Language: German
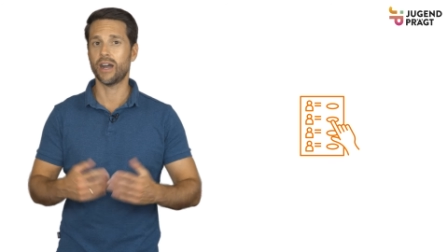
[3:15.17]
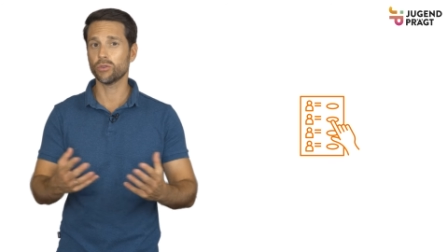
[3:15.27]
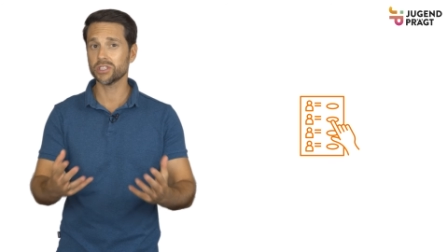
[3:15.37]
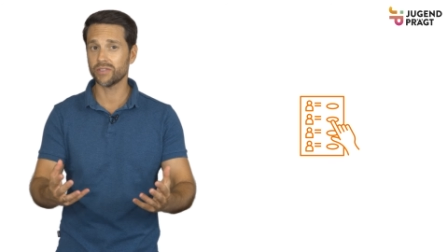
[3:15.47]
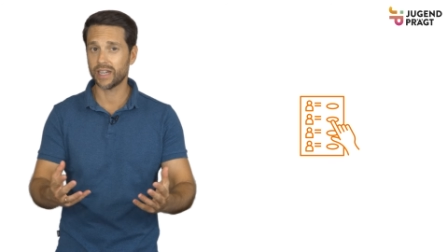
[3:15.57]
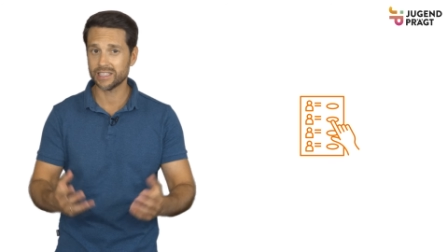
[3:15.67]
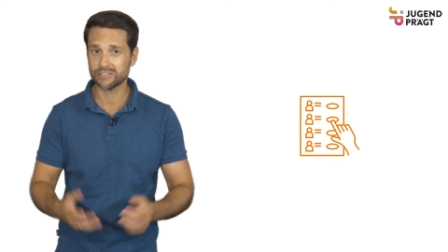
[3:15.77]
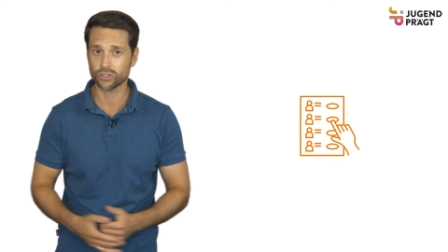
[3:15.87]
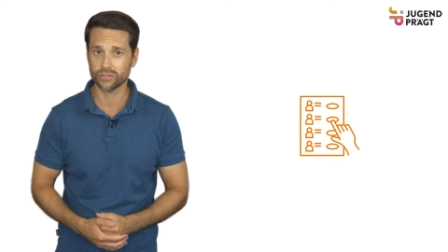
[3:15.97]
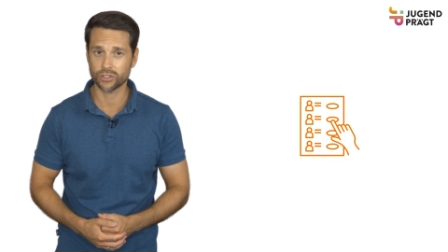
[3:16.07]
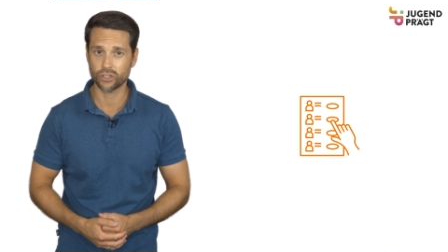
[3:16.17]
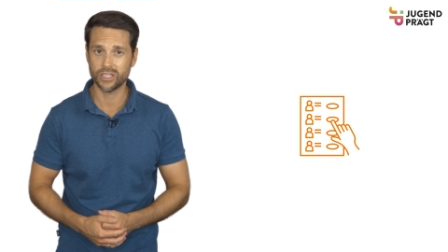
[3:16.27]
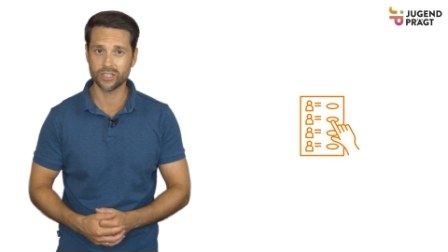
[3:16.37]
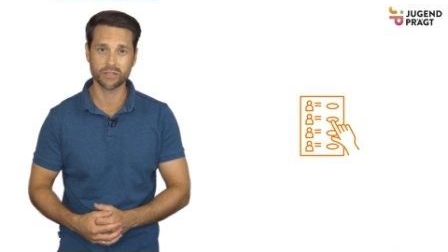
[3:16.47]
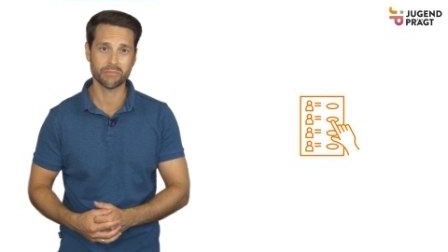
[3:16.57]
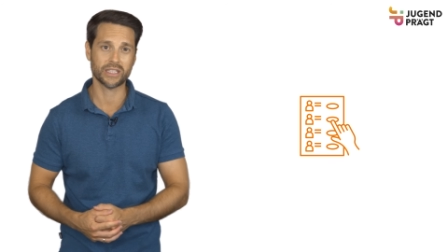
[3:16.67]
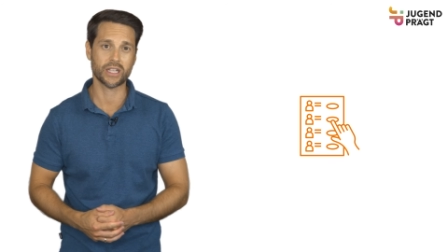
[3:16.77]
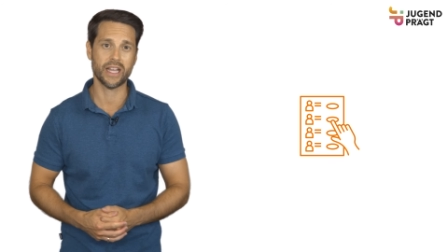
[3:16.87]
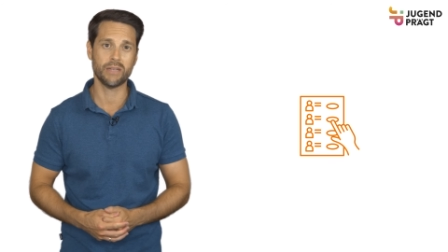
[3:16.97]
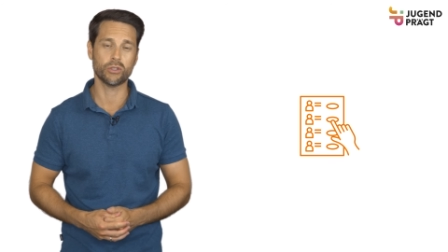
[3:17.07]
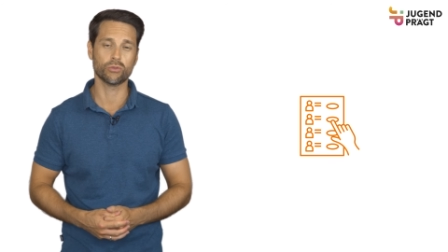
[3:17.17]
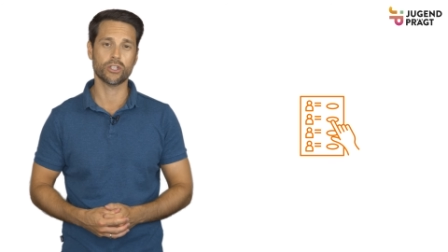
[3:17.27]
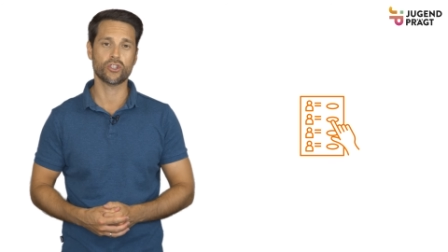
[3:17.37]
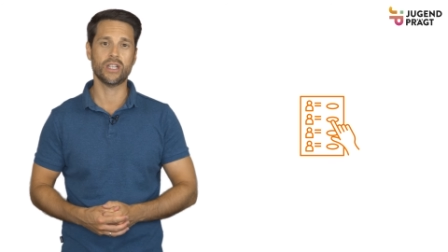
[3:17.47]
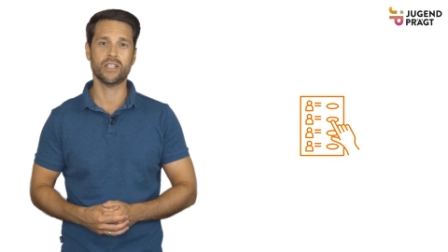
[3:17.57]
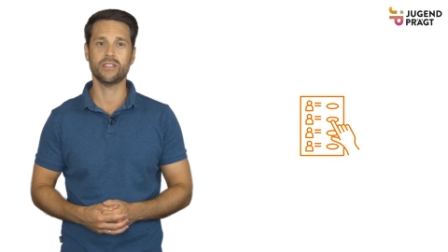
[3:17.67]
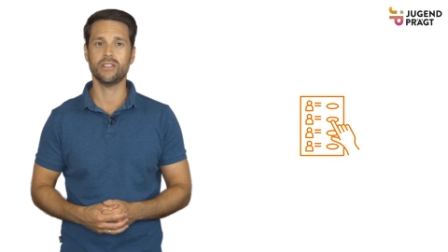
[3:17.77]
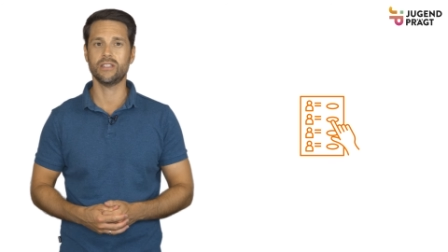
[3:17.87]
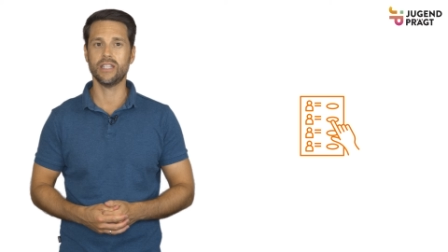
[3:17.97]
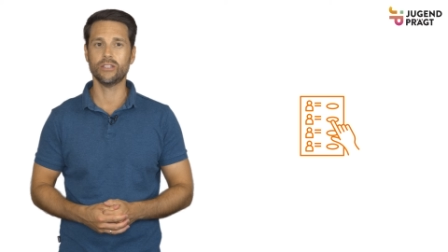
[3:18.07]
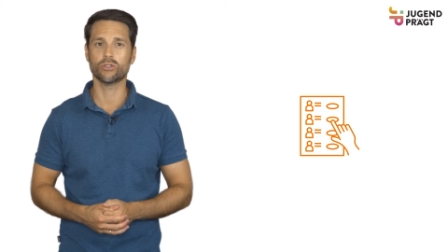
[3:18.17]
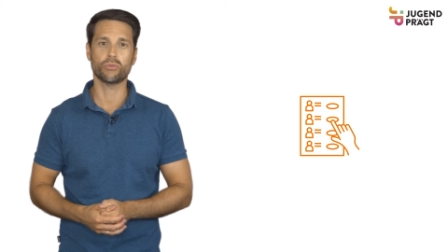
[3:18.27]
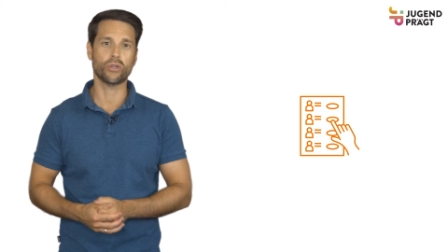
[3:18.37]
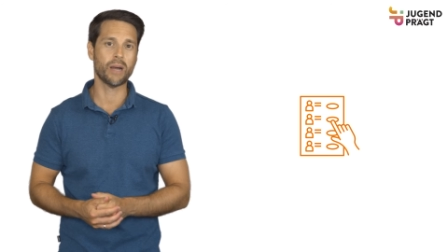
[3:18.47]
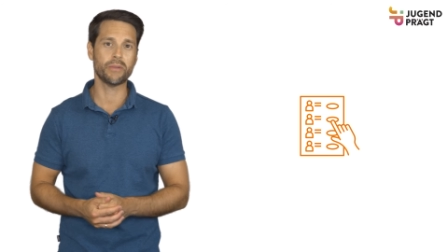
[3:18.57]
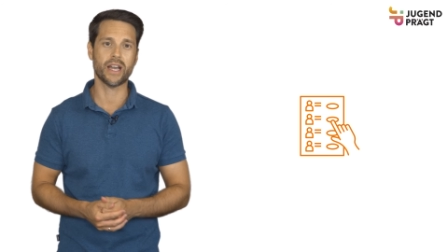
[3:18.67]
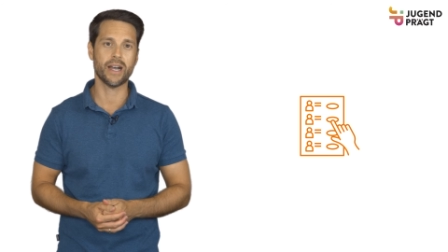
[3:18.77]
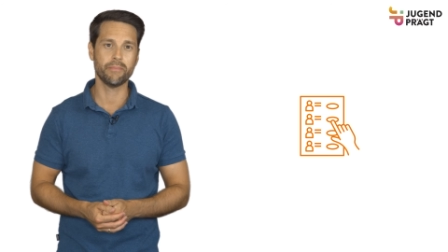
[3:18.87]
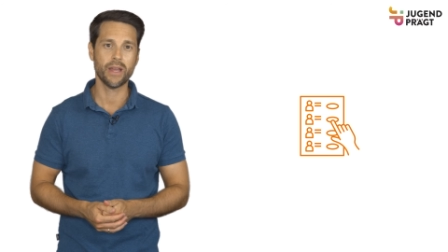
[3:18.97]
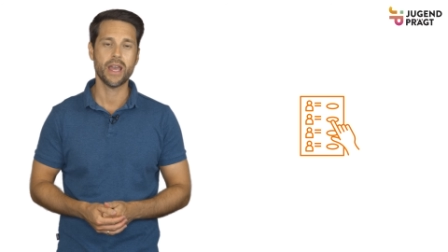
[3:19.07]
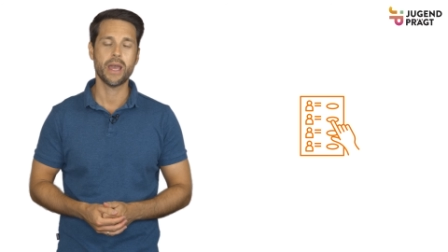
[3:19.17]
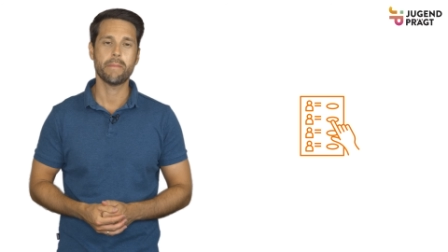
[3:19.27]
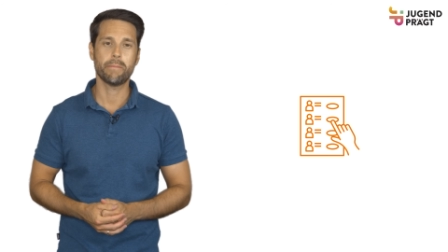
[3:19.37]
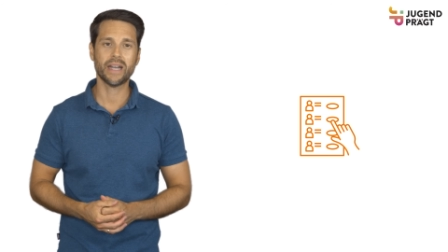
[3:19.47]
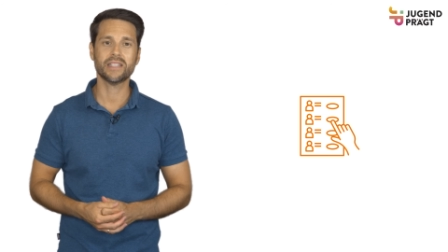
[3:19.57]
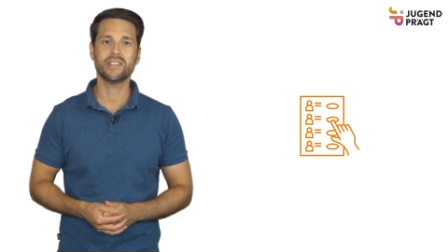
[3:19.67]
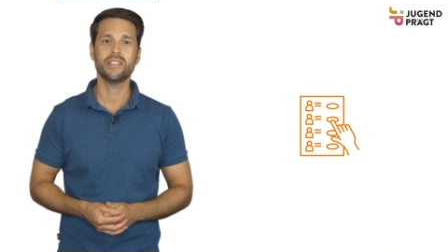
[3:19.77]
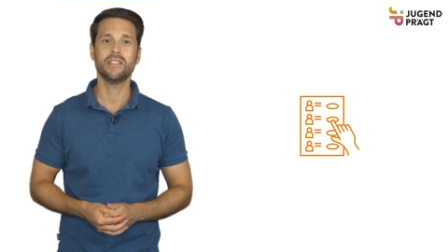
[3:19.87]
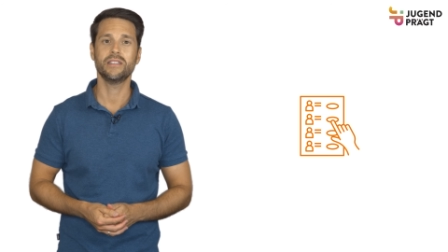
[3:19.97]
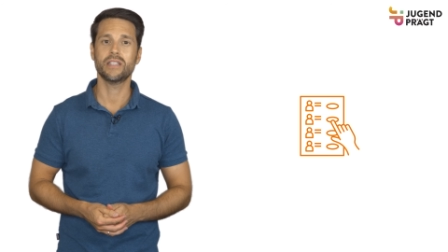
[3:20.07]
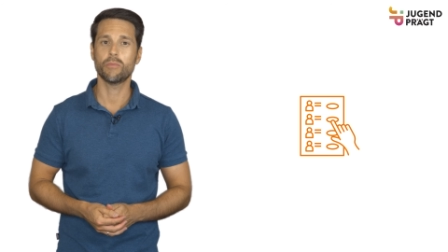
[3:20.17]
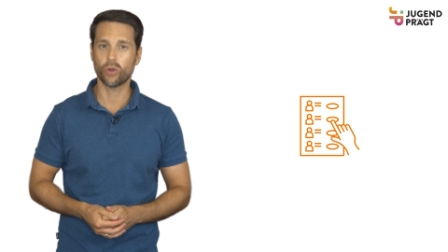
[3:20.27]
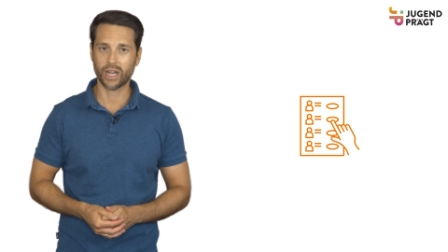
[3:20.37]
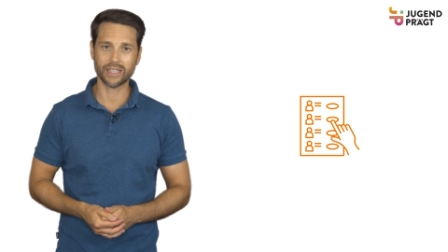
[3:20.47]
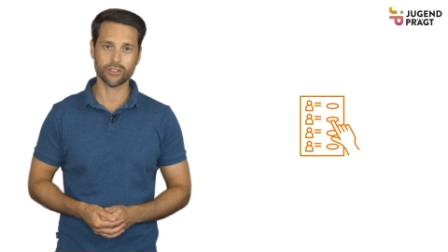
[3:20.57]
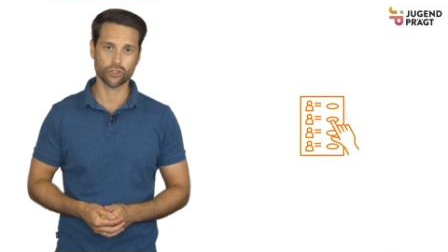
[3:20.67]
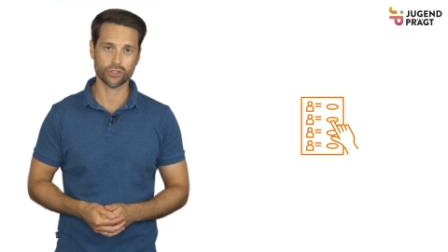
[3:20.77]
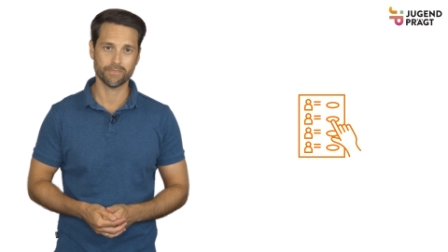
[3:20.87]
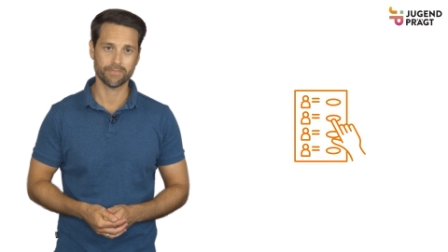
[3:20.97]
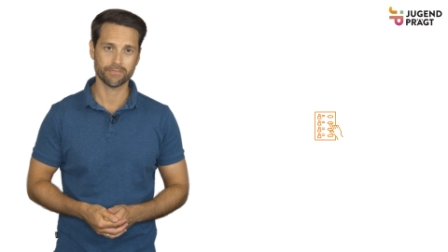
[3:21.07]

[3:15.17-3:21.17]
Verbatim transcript: Auswahl zwischen verschiedenen Parteien mit unterschiedlichen Ideen und Programmen haben, macht sie demokratisch.